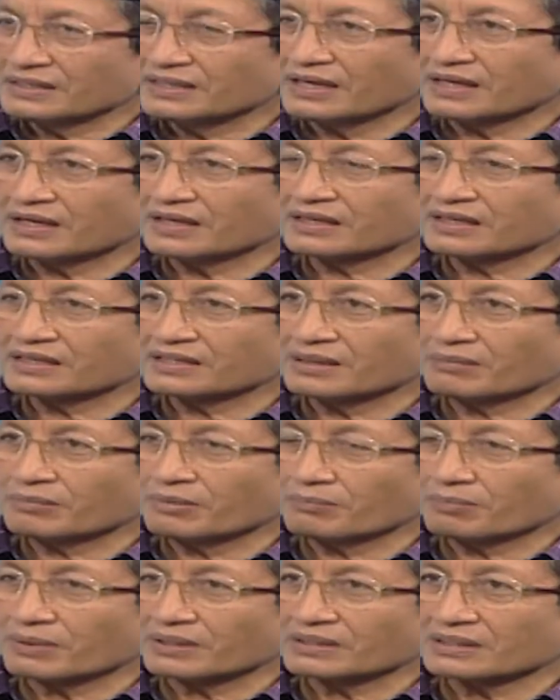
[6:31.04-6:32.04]
jangan kita
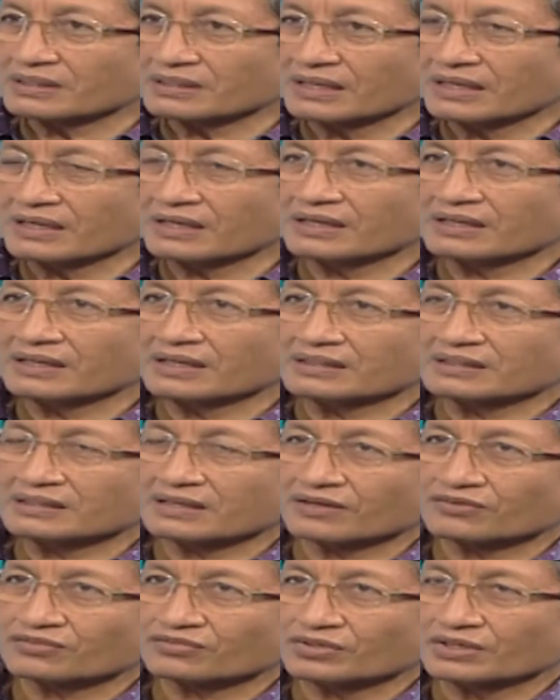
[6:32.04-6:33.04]
mempertentangkan
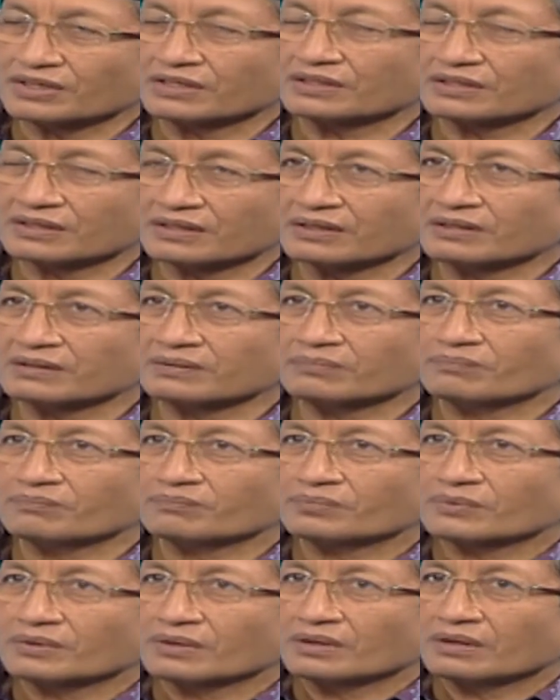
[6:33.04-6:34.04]
antara seni dengan
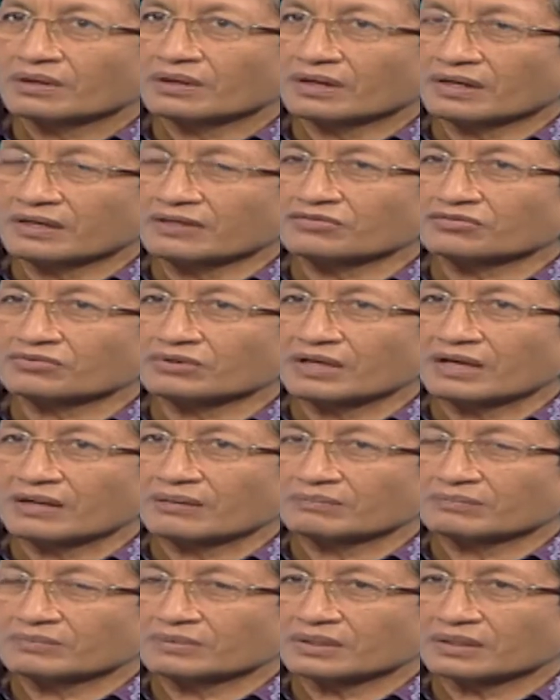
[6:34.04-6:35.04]
uh,
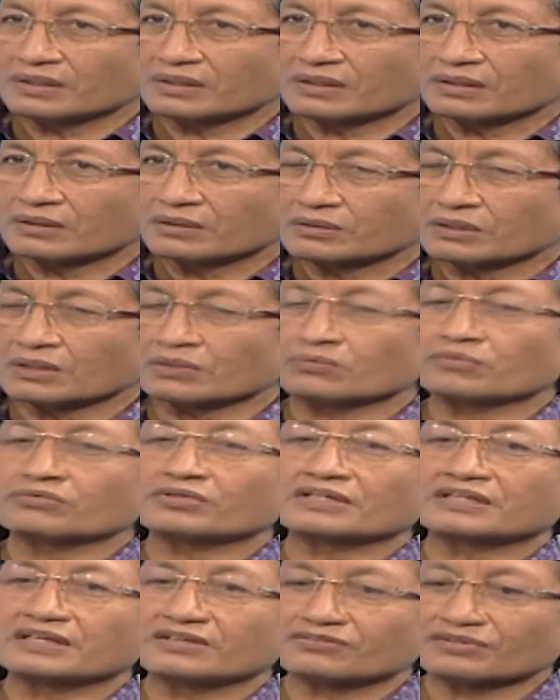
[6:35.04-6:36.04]
Islam ya. Tentu
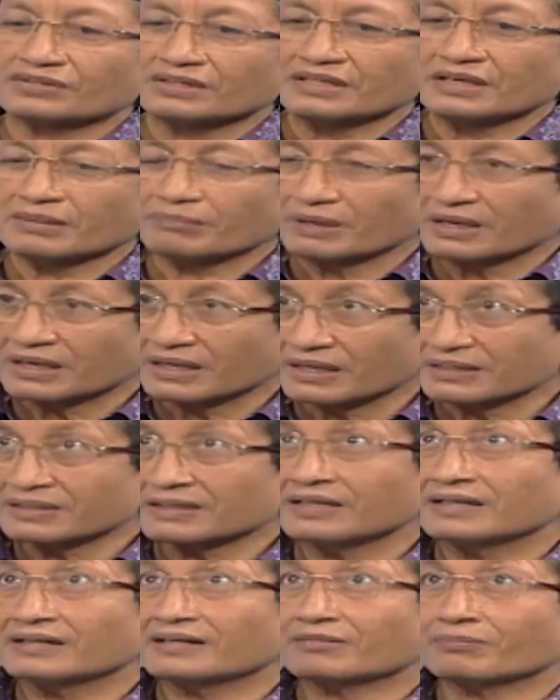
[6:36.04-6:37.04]
saja seni yang
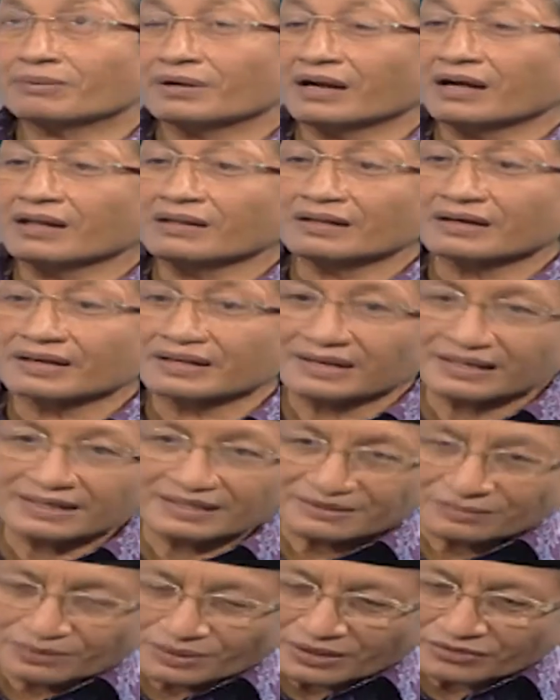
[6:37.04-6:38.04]
mendekatkan diri kepada Allah karena ada
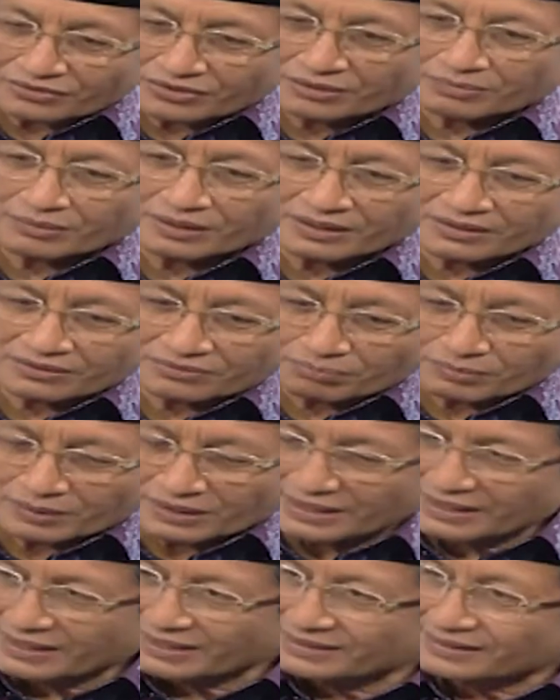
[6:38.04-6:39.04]
juga seni
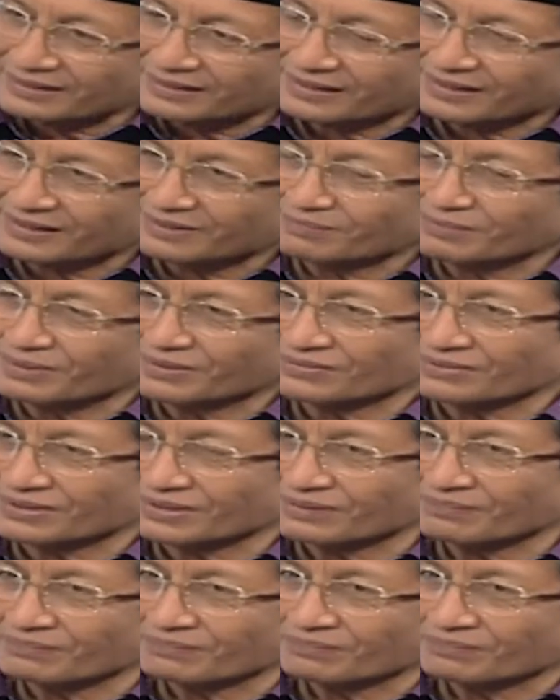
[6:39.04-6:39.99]
mendekatkan ke iblis kan.